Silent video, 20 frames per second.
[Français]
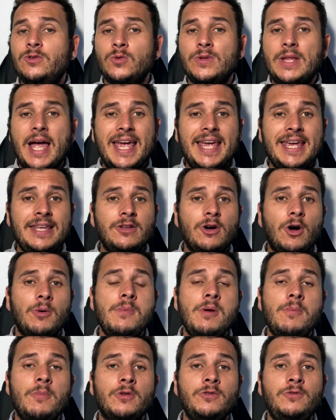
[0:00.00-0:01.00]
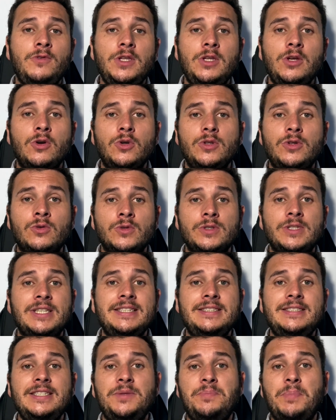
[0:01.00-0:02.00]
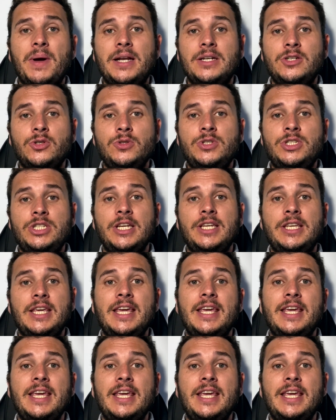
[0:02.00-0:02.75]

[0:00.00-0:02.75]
On a énormément de vidéos, donc n'hésite pas à le checker.